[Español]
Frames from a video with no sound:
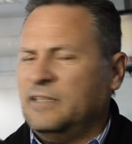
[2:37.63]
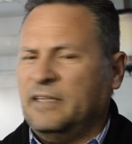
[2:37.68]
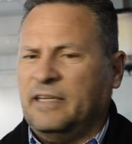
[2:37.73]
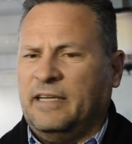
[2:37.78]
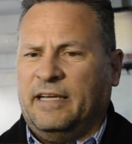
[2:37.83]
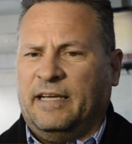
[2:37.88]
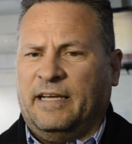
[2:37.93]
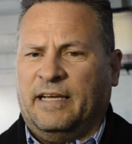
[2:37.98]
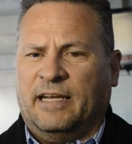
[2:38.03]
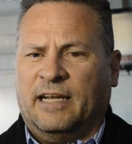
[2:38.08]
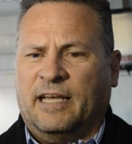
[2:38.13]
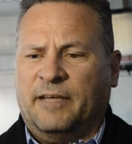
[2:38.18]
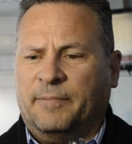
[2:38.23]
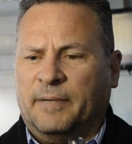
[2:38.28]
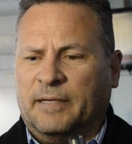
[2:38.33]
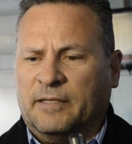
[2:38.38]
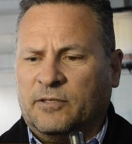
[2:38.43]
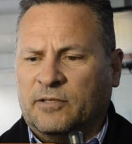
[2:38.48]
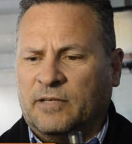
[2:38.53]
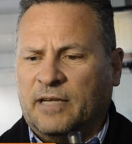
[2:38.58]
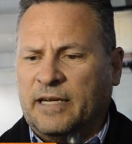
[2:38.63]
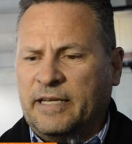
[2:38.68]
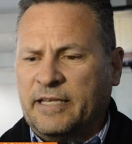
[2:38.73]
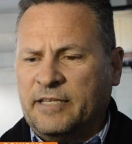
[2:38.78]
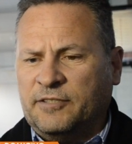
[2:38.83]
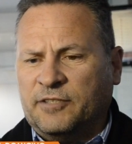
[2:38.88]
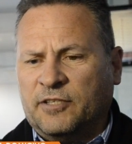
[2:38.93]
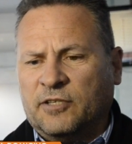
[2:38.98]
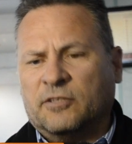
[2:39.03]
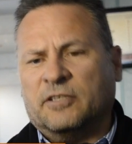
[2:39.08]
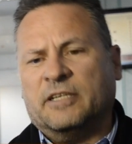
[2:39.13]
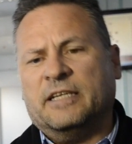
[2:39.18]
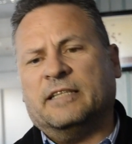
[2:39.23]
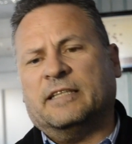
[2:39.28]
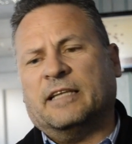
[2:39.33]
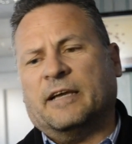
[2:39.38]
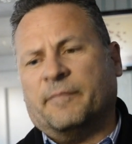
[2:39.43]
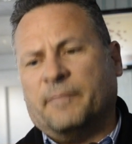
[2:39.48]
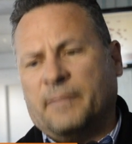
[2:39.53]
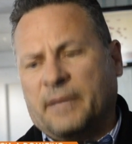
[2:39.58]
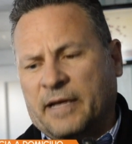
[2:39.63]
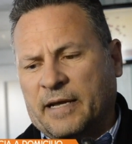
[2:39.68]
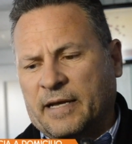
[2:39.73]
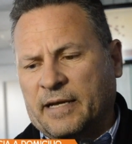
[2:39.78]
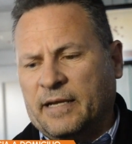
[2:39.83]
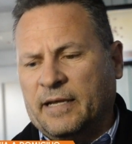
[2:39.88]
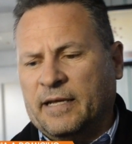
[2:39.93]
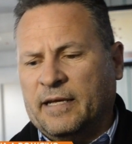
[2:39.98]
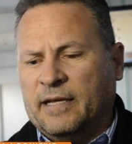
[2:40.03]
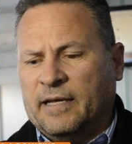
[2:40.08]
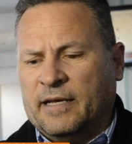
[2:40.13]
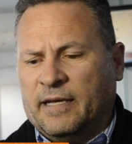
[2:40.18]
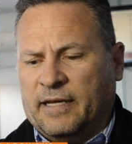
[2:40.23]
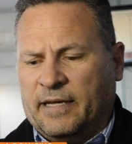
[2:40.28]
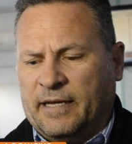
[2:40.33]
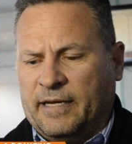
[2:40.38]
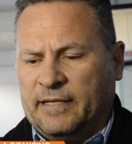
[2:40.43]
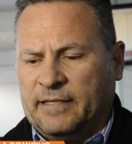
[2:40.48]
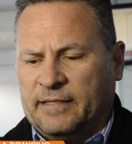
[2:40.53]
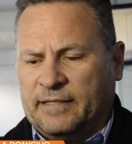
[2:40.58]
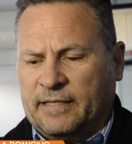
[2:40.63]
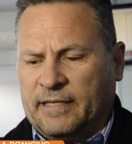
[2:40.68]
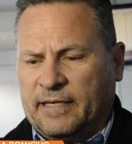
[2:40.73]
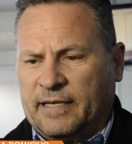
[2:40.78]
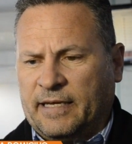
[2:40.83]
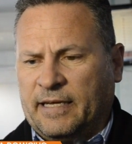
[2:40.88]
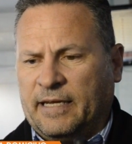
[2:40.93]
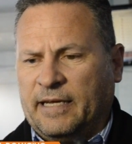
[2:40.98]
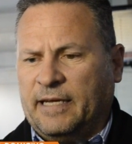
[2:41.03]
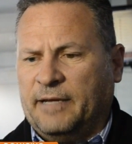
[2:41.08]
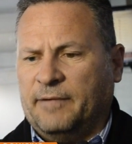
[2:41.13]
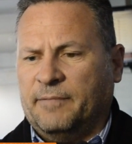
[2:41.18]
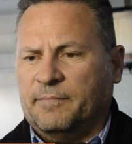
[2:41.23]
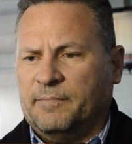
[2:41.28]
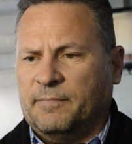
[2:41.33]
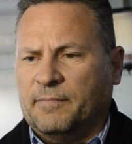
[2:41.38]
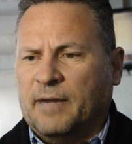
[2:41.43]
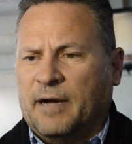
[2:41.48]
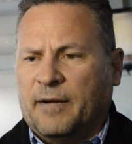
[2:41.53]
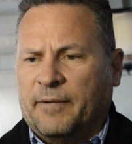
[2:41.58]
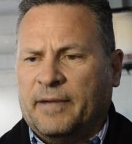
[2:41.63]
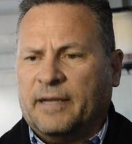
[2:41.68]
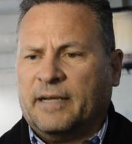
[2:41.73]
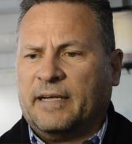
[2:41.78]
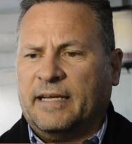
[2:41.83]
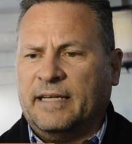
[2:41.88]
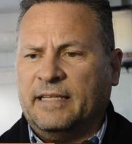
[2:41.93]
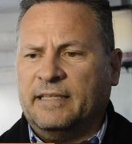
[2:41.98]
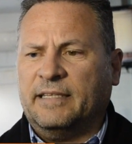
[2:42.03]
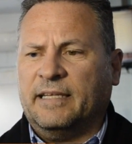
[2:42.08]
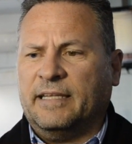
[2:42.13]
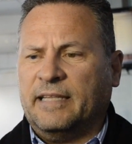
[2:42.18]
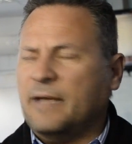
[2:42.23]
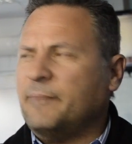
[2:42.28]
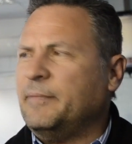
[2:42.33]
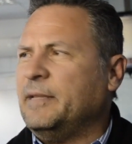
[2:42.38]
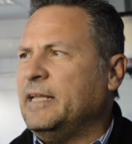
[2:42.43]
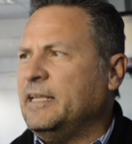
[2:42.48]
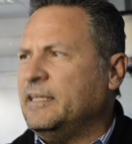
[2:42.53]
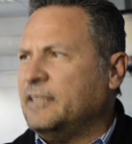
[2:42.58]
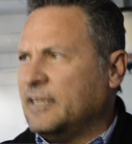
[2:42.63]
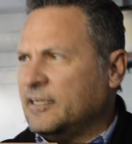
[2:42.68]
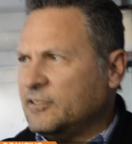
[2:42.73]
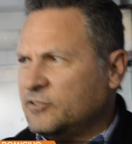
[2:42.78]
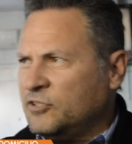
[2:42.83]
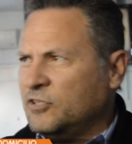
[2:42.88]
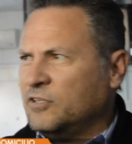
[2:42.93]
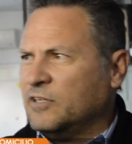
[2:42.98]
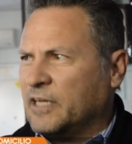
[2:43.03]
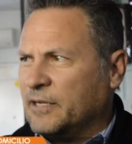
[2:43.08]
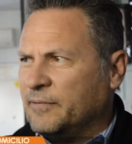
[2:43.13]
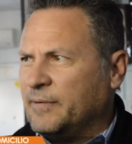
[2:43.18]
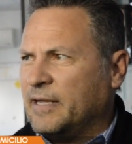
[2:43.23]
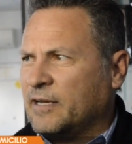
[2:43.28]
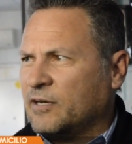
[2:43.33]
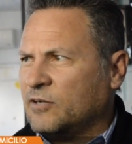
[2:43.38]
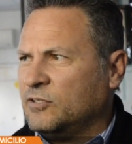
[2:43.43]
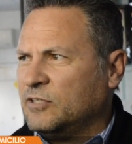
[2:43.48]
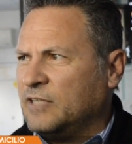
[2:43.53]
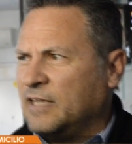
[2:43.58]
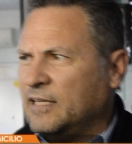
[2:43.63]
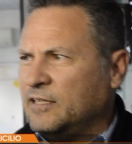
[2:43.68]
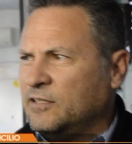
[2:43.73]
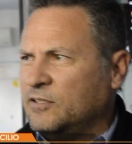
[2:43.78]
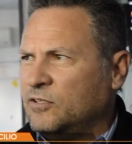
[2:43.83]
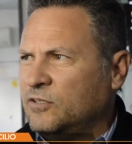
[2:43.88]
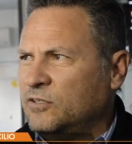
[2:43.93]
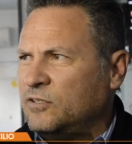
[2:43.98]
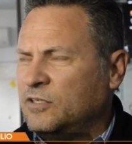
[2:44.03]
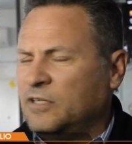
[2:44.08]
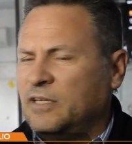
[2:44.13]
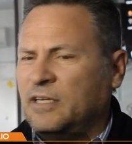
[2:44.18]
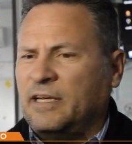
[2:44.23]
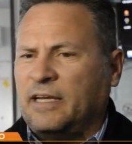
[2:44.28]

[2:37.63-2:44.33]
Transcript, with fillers: eh, la inspectora Alicio y también este, va a haber gente de administración que va a ir rotando.